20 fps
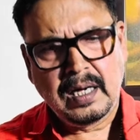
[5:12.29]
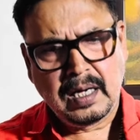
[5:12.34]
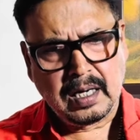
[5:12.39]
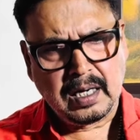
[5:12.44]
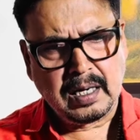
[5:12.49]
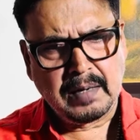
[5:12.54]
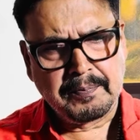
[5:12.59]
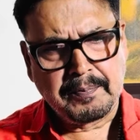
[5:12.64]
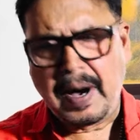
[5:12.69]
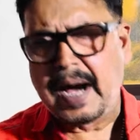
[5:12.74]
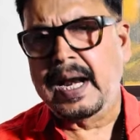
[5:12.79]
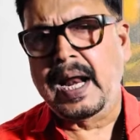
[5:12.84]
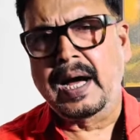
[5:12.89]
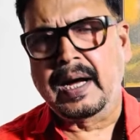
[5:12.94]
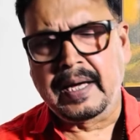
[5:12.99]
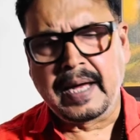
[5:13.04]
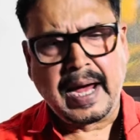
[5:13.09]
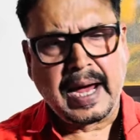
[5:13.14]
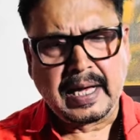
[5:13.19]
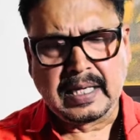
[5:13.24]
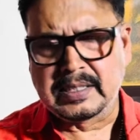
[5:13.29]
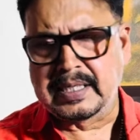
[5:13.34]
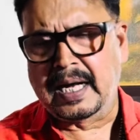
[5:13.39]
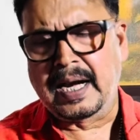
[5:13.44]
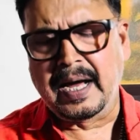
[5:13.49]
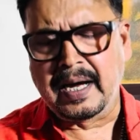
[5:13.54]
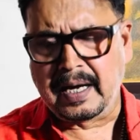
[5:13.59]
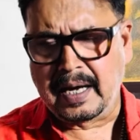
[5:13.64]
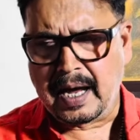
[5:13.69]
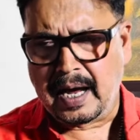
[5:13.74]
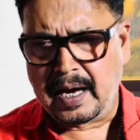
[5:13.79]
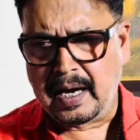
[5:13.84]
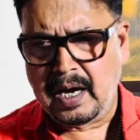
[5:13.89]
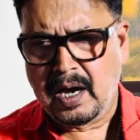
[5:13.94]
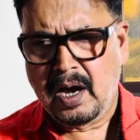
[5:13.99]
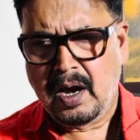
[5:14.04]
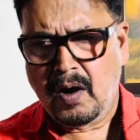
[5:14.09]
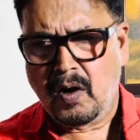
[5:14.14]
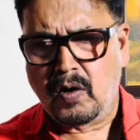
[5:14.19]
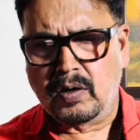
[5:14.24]
ए, माना गया है जाना गया है
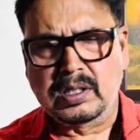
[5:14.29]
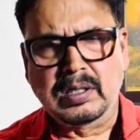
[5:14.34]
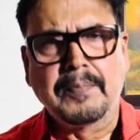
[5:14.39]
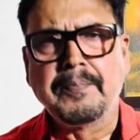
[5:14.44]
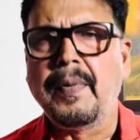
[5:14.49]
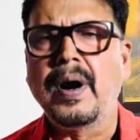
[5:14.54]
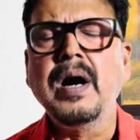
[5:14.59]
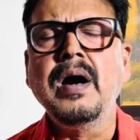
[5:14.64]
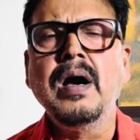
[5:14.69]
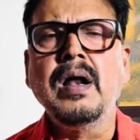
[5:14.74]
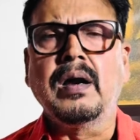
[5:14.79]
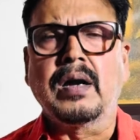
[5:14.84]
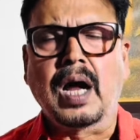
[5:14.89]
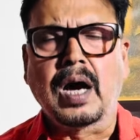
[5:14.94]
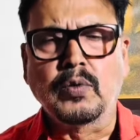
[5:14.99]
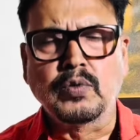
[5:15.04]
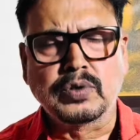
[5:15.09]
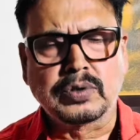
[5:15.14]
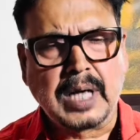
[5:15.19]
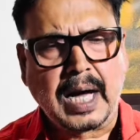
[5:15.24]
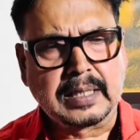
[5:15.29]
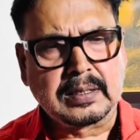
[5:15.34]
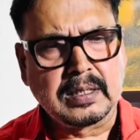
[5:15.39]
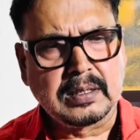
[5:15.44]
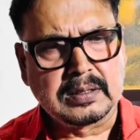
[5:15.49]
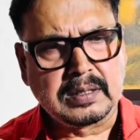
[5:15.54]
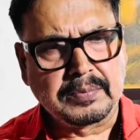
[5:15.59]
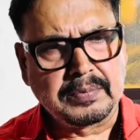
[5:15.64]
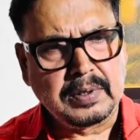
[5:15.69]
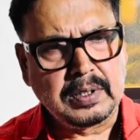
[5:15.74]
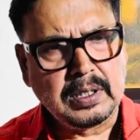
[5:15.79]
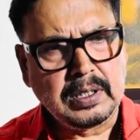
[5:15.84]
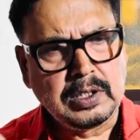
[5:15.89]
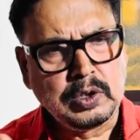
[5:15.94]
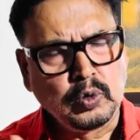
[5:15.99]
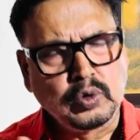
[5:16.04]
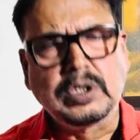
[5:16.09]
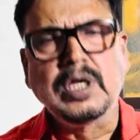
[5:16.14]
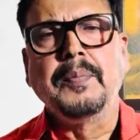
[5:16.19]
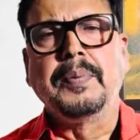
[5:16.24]
और जब मंगल राहु साथ जब
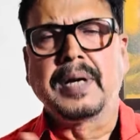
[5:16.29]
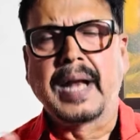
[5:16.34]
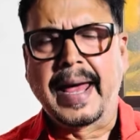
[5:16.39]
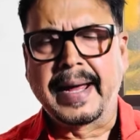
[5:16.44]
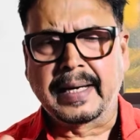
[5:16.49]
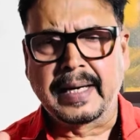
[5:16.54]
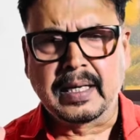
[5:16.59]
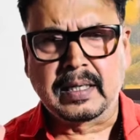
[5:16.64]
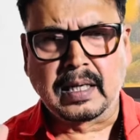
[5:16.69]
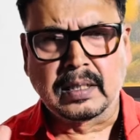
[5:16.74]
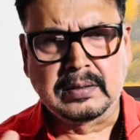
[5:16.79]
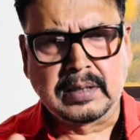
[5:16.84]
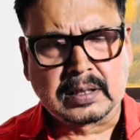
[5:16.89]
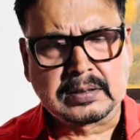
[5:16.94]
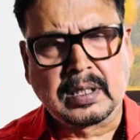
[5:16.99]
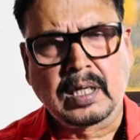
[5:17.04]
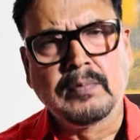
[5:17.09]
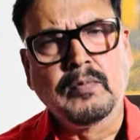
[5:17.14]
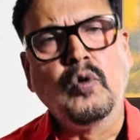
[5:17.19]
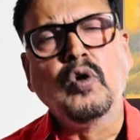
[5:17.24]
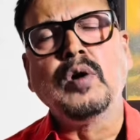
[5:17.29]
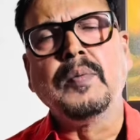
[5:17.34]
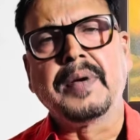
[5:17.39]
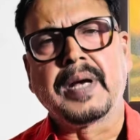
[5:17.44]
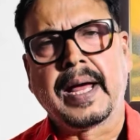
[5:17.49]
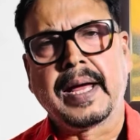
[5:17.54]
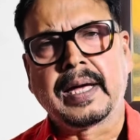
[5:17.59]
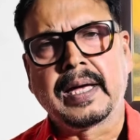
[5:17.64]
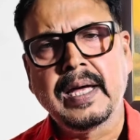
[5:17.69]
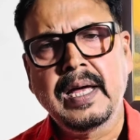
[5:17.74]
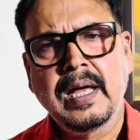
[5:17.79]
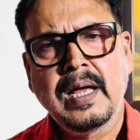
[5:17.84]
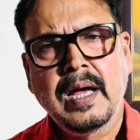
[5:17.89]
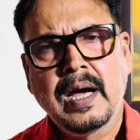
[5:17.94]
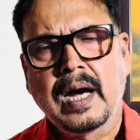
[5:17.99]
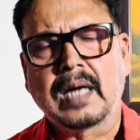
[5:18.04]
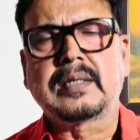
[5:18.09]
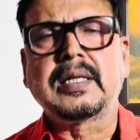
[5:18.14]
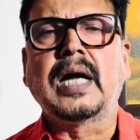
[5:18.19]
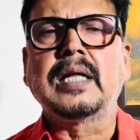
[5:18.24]
युति बनाएंगे कंजक्शन मोड में रहेंगे
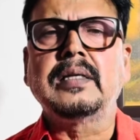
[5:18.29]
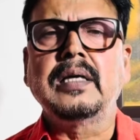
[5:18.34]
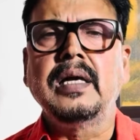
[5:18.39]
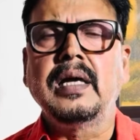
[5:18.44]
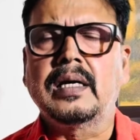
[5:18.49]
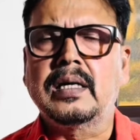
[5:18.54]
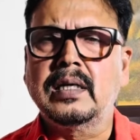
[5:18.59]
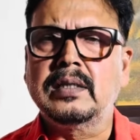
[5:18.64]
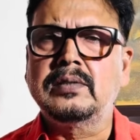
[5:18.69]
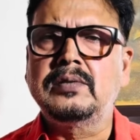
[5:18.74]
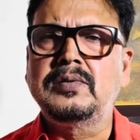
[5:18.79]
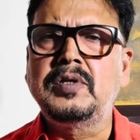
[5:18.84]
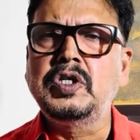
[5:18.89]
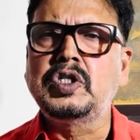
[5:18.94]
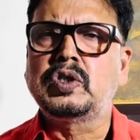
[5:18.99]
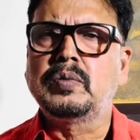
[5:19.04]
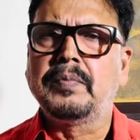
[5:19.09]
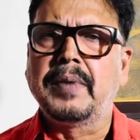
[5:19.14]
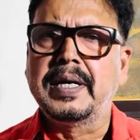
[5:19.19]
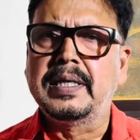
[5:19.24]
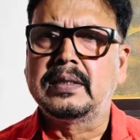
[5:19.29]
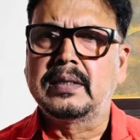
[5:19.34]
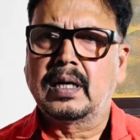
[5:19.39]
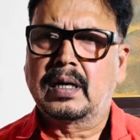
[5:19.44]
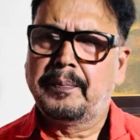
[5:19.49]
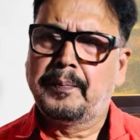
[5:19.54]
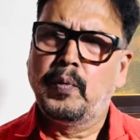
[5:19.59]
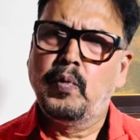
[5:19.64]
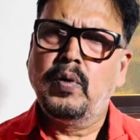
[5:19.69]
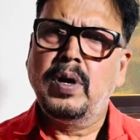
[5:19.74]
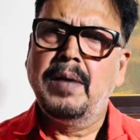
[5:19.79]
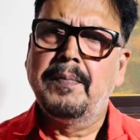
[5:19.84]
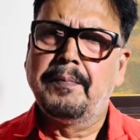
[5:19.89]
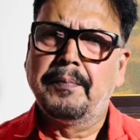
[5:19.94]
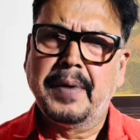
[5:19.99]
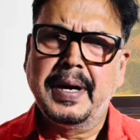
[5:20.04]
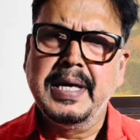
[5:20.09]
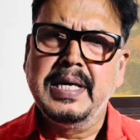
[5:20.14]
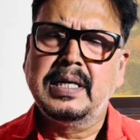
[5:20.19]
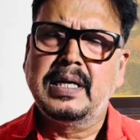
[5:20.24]
अर्थात 31 मई तक पूरे
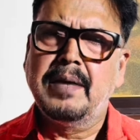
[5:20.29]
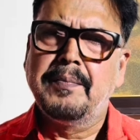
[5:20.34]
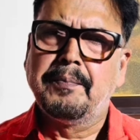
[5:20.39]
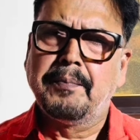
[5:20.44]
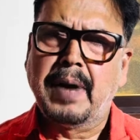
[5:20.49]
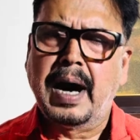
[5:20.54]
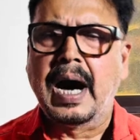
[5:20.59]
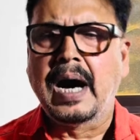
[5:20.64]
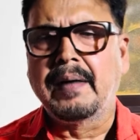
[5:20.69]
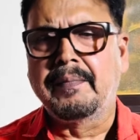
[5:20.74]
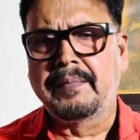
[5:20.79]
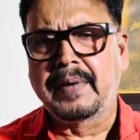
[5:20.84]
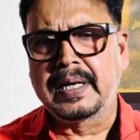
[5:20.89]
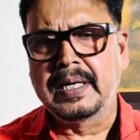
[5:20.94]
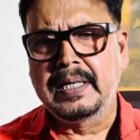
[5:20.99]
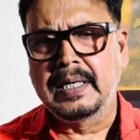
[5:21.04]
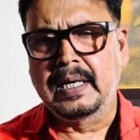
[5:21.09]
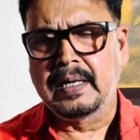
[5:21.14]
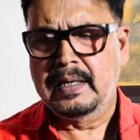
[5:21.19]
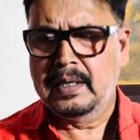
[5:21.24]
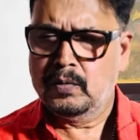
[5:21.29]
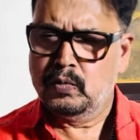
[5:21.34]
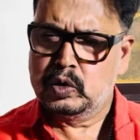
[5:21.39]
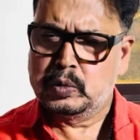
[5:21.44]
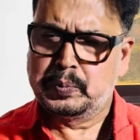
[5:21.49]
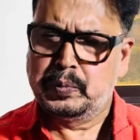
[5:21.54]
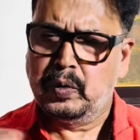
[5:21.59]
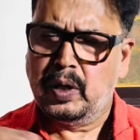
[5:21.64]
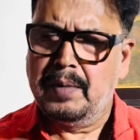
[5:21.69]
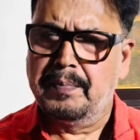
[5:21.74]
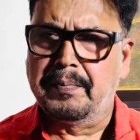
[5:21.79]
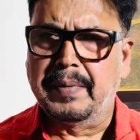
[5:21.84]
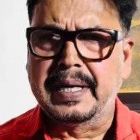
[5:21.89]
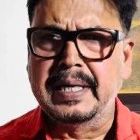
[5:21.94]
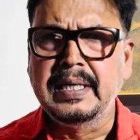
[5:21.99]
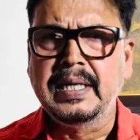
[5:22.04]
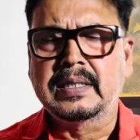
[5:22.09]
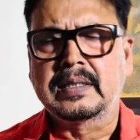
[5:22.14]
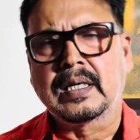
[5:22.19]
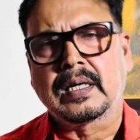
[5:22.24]
मई की माह महीने उस पूरे
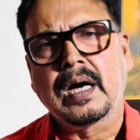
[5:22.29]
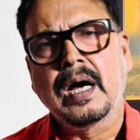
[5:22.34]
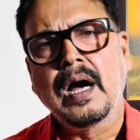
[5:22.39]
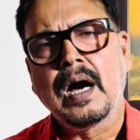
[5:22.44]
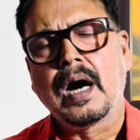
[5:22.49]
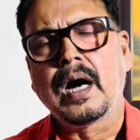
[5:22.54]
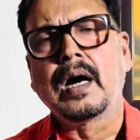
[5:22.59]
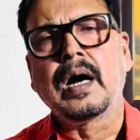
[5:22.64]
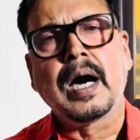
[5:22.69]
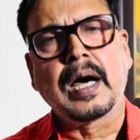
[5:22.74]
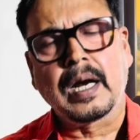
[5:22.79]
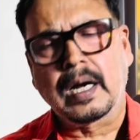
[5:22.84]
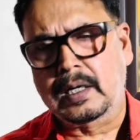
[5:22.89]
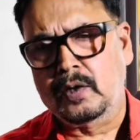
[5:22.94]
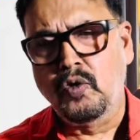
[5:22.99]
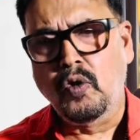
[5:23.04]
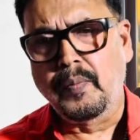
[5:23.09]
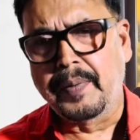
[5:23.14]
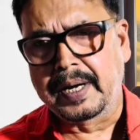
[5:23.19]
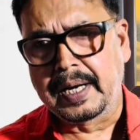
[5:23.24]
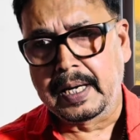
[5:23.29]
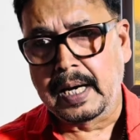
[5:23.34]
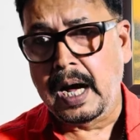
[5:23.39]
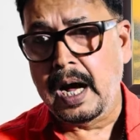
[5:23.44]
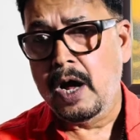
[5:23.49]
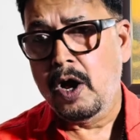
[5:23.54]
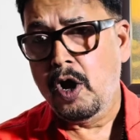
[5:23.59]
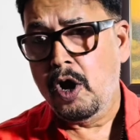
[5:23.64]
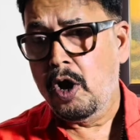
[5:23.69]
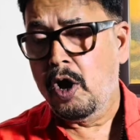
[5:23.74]
महीने तक अंगारक योग बनेगा